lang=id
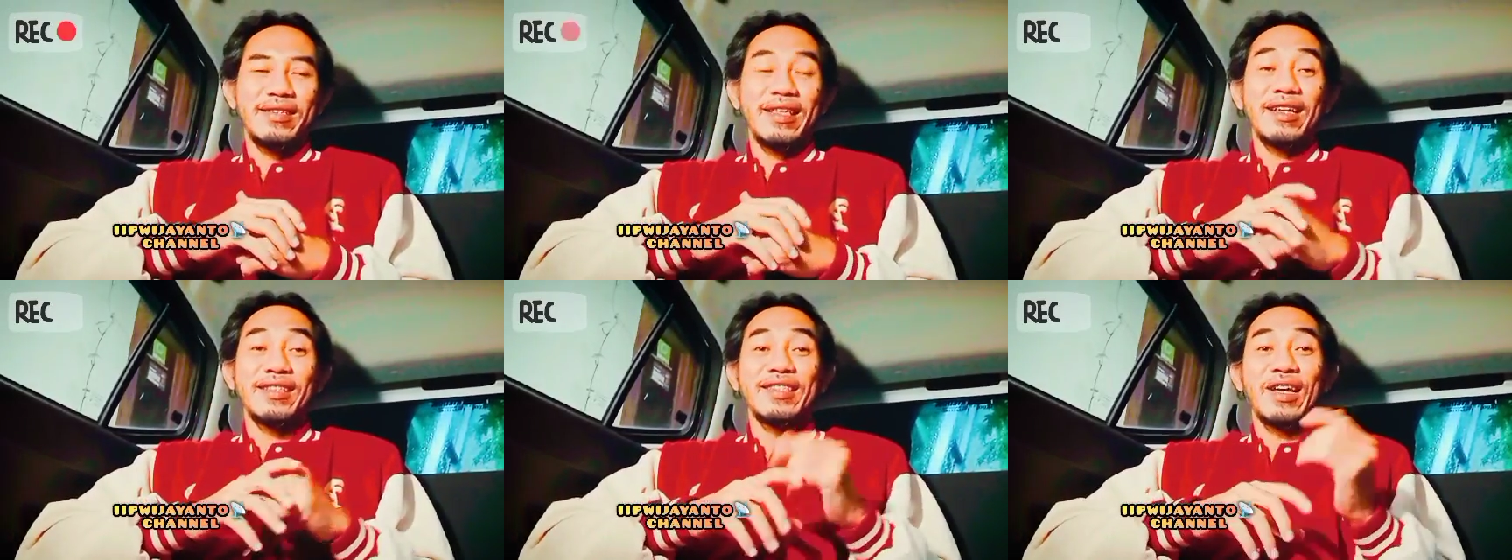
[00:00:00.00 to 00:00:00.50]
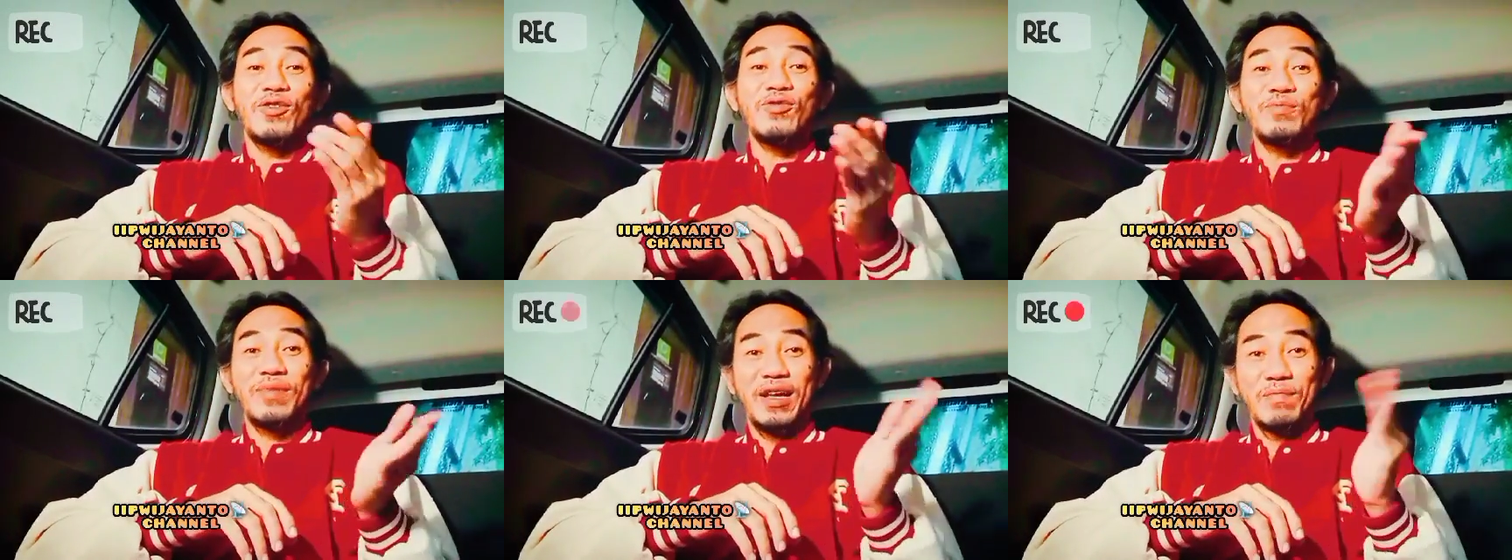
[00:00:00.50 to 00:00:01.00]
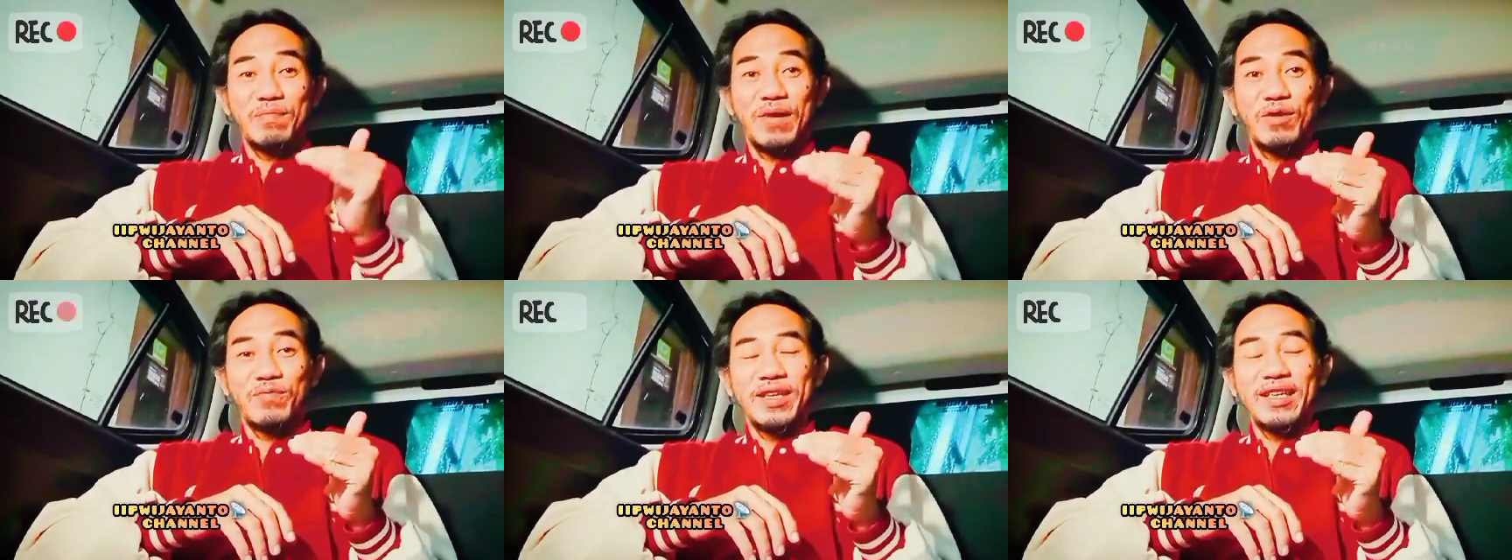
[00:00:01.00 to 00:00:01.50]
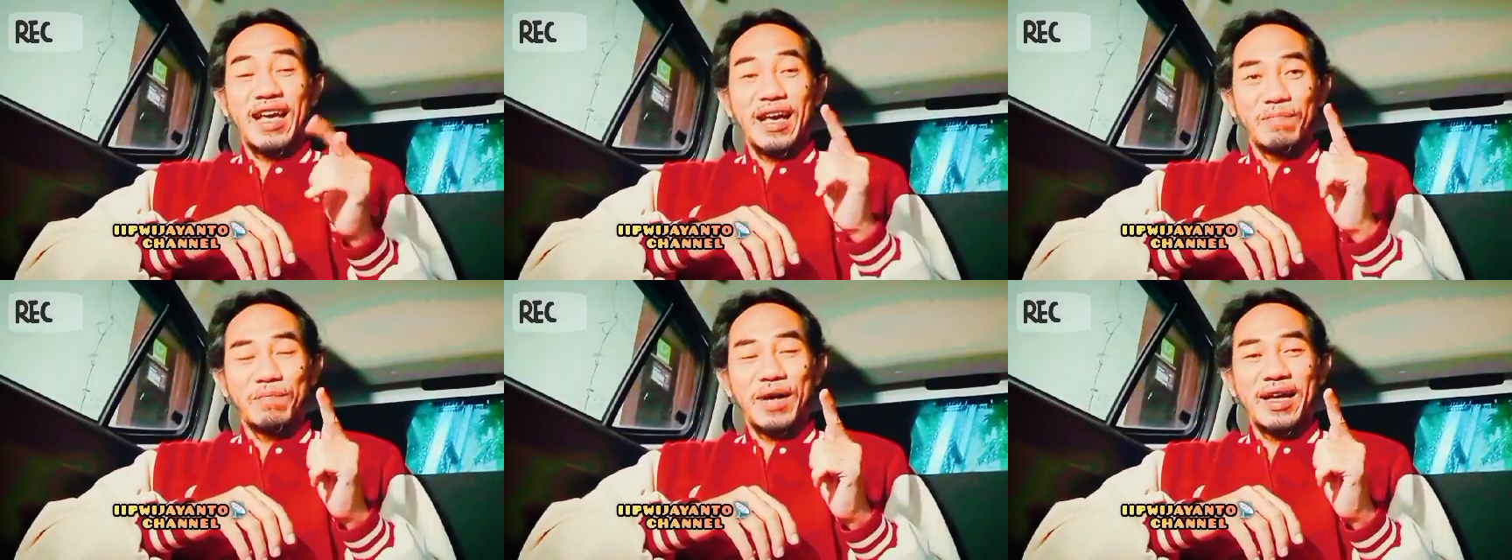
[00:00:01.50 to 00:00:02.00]
yang jauh melampaui
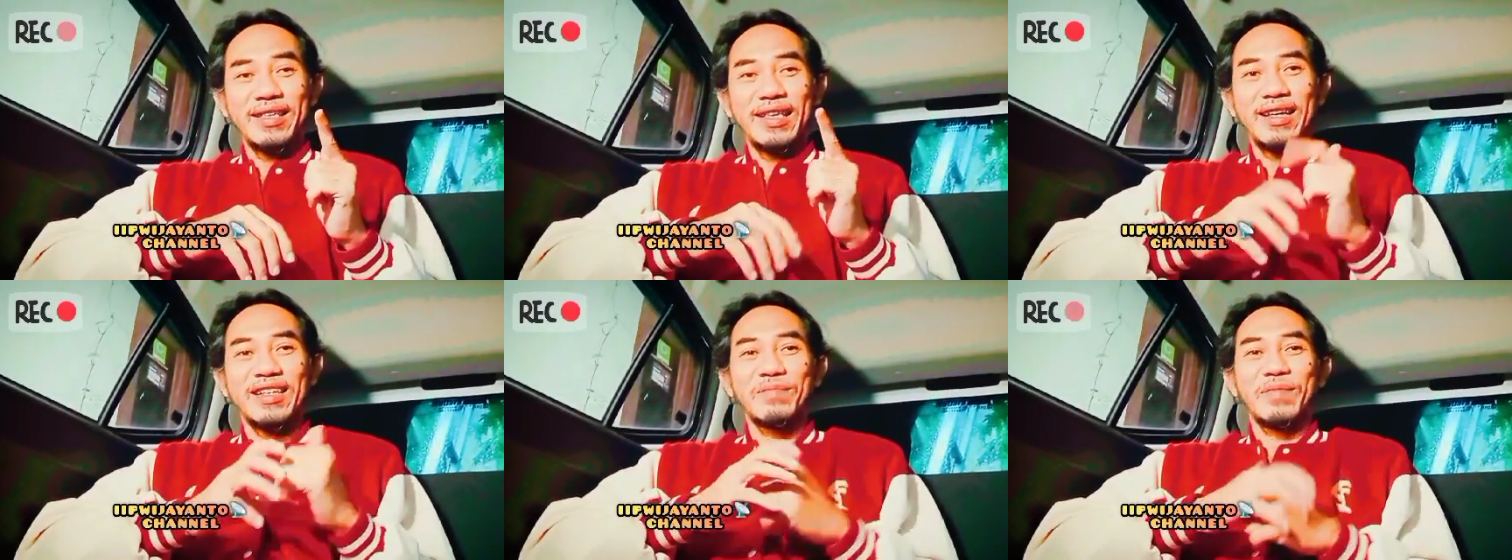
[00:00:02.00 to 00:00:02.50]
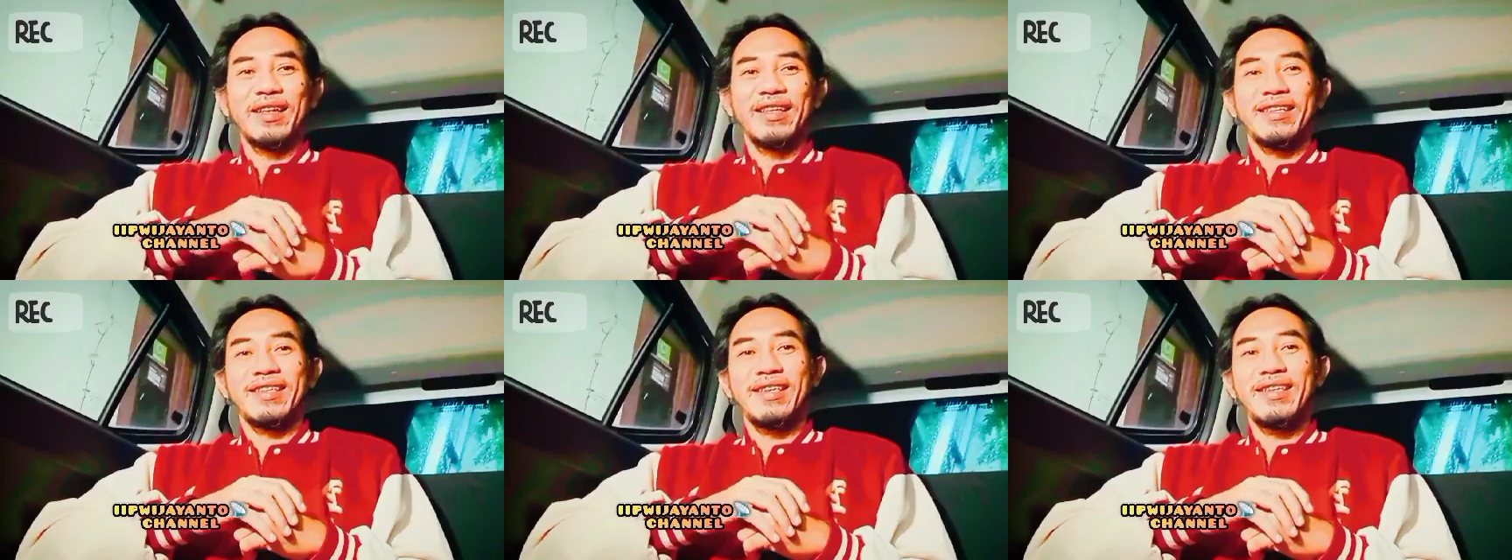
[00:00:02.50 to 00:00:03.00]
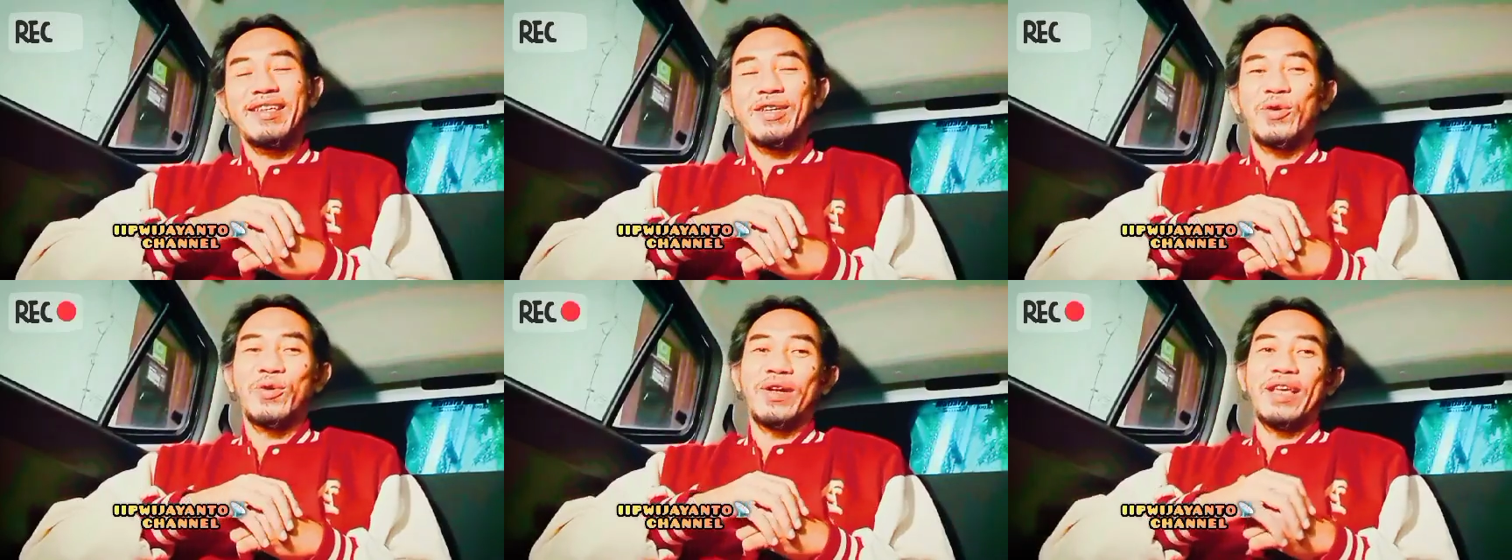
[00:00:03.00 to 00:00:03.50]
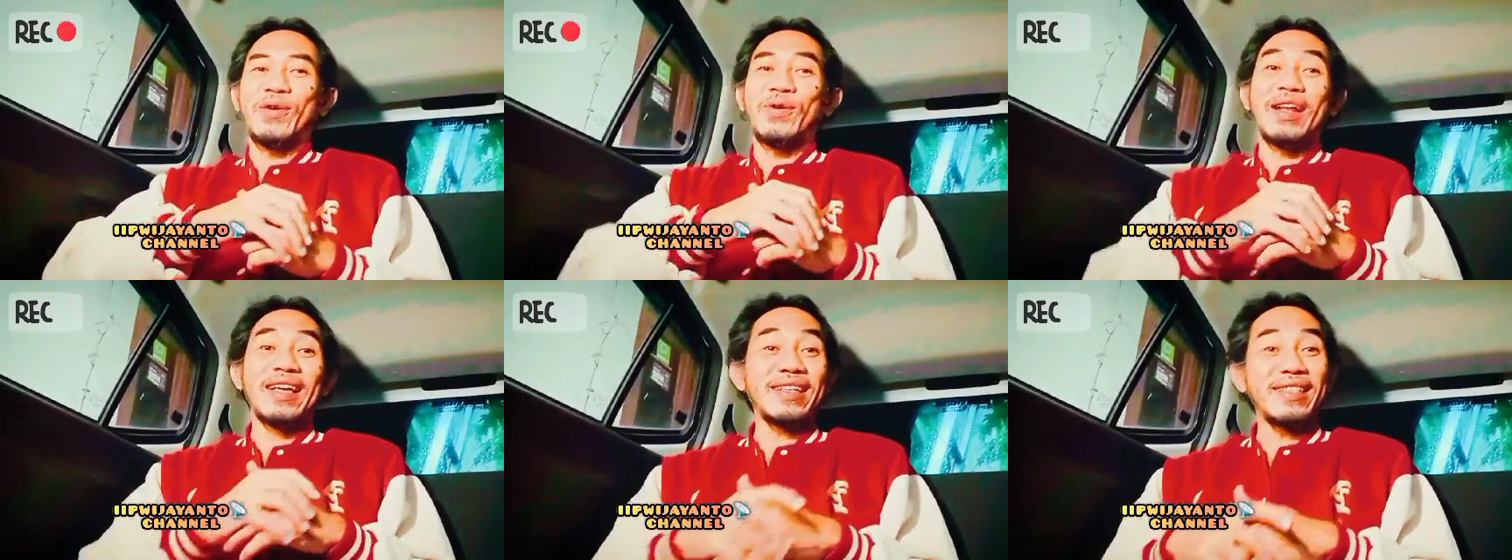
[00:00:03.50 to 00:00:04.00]
apa yang dimiliki oleh
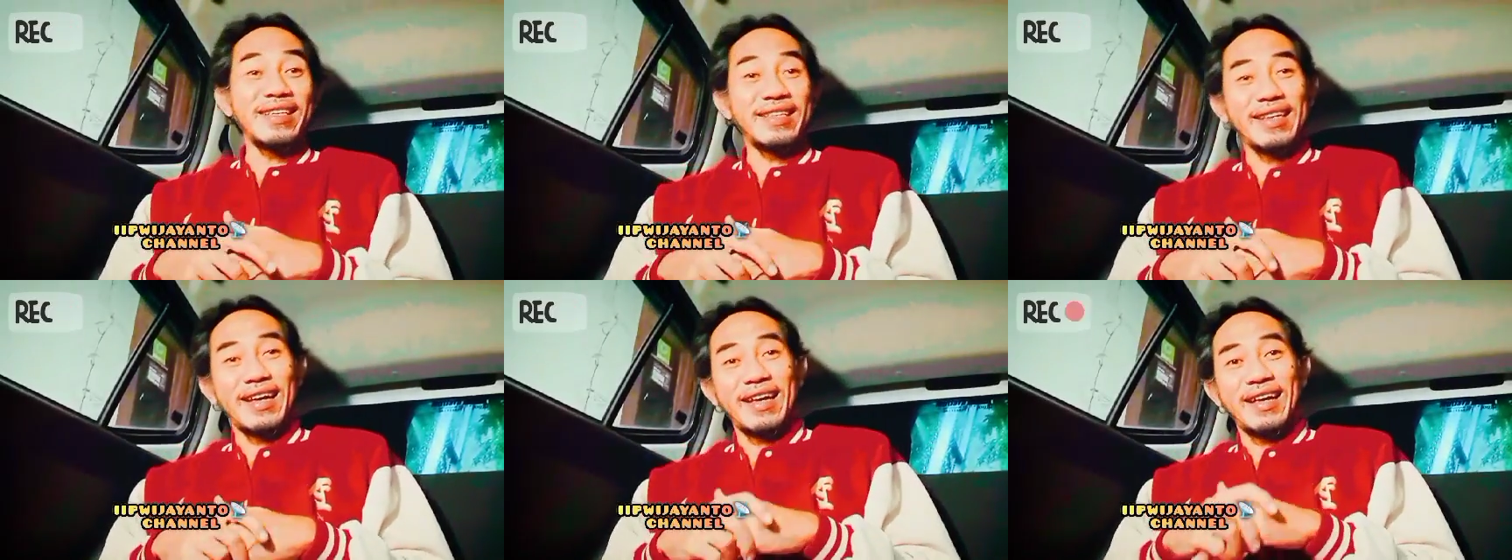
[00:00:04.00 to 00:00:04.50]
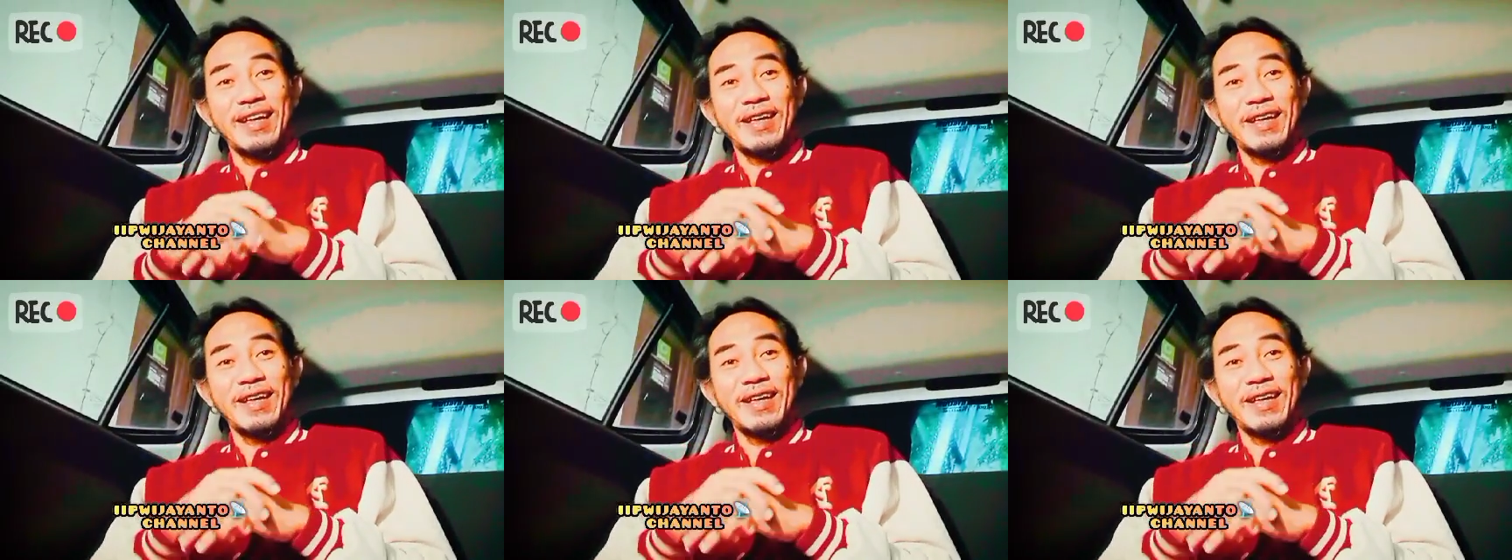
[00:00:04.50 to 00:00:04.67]
orang ketiga.